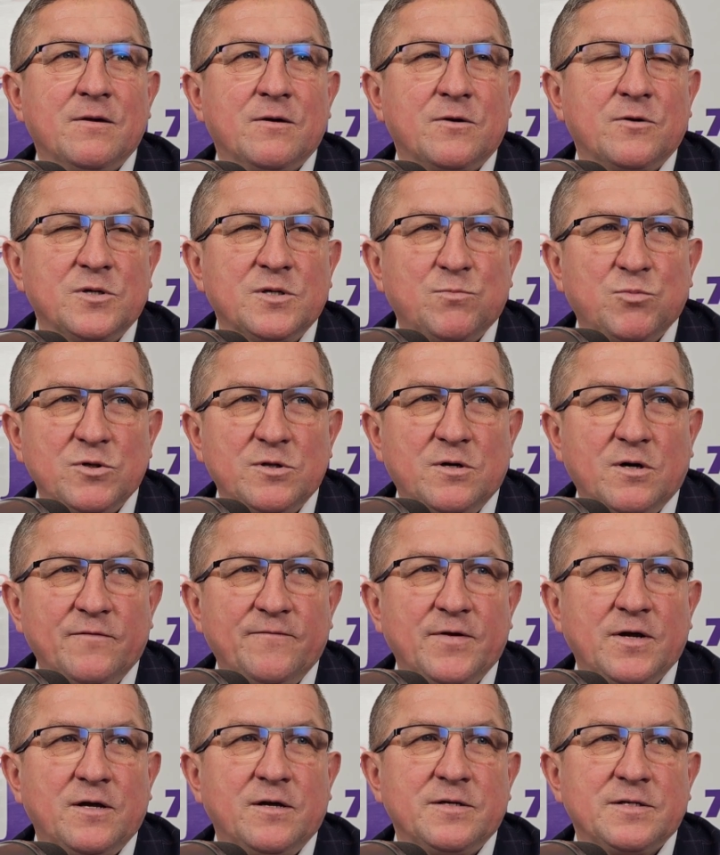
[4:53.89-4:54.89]

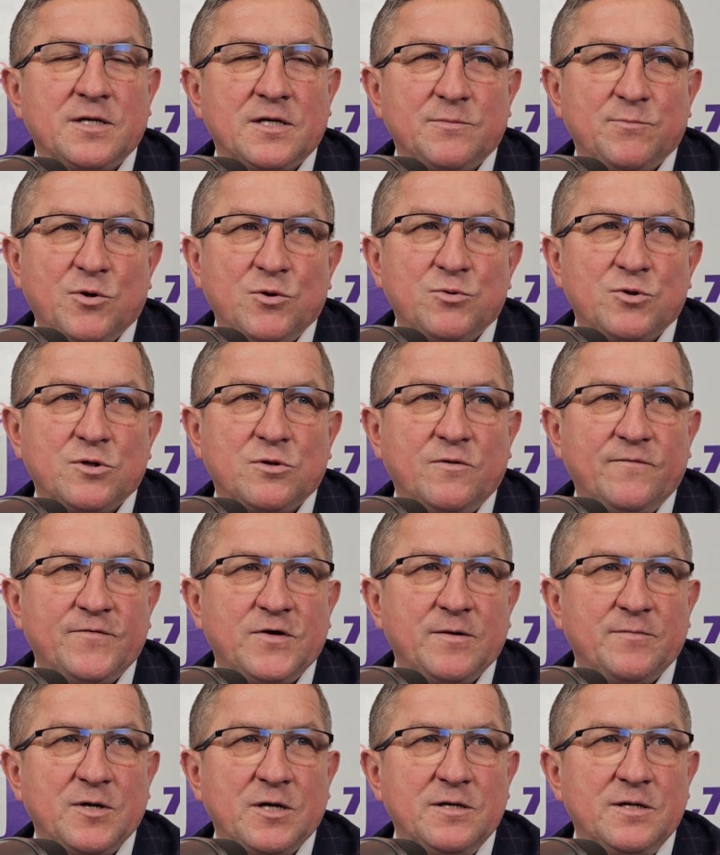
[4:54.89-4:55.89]
rozbudowę zespołu szkół w
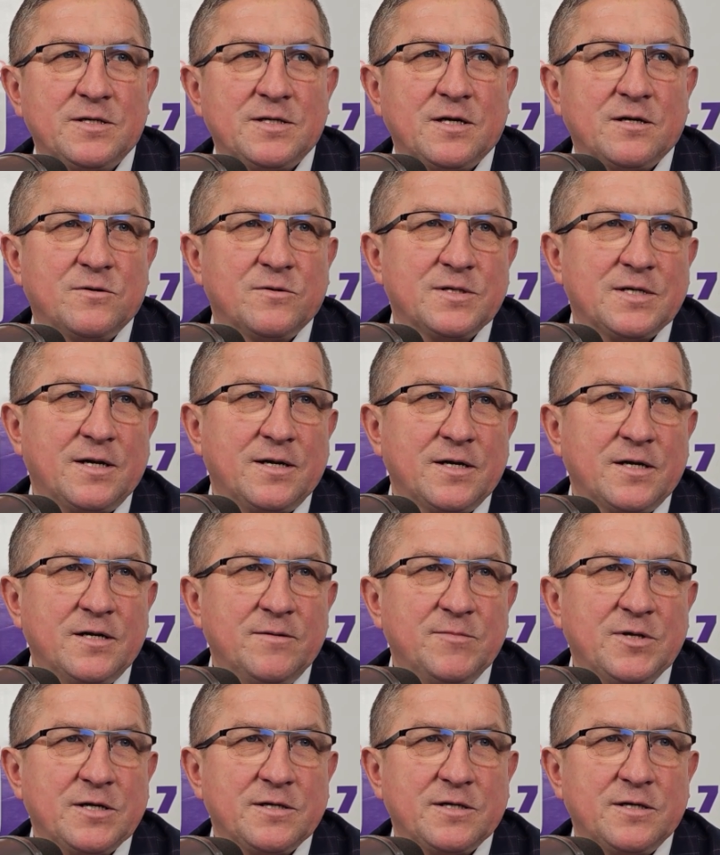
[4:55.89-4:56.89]
Siemianicach o salę
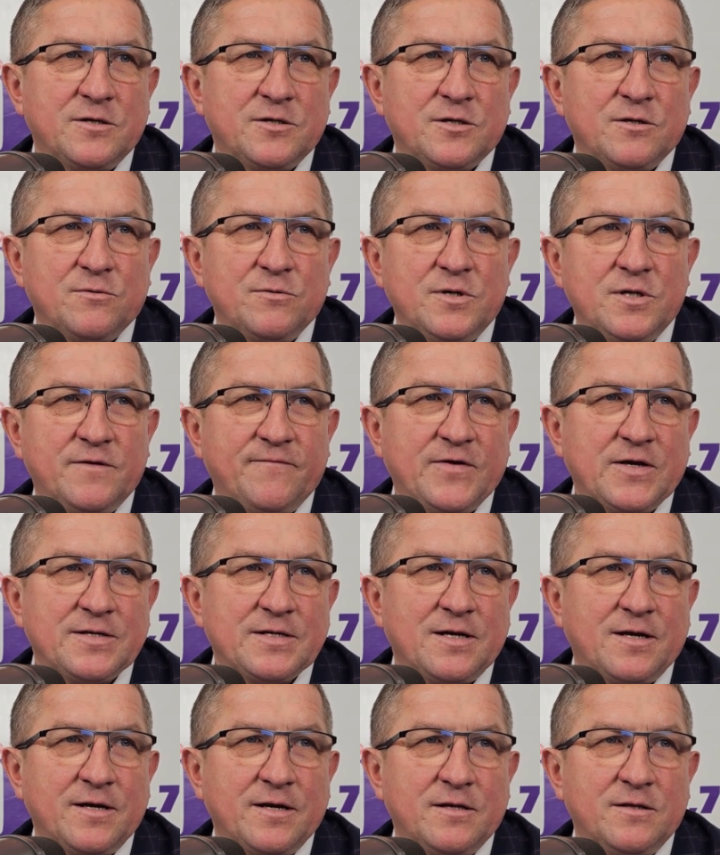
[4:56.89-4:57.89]
gimnastyczną i dwie
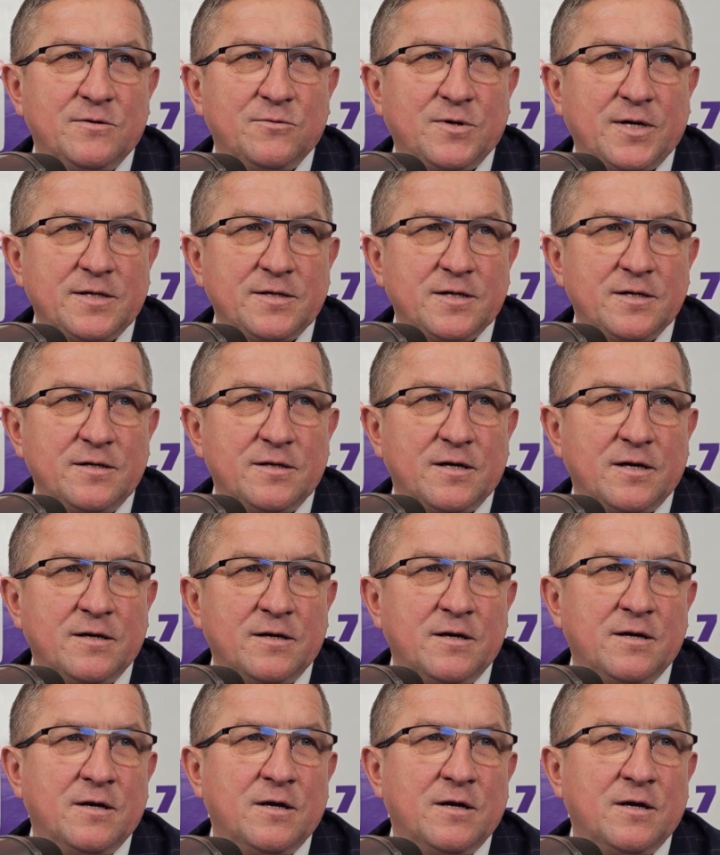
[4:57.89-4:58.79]
sale edukacyjne.